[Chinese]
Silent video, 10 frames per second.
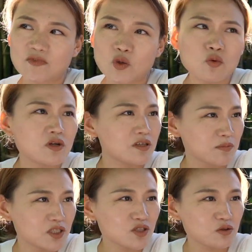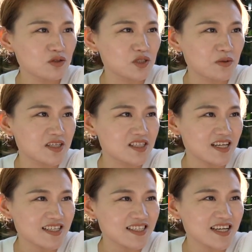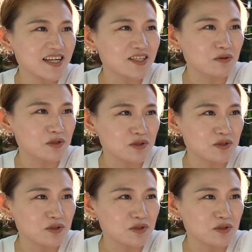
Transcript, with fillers: 如果你们这种喜欢宅在家里的，我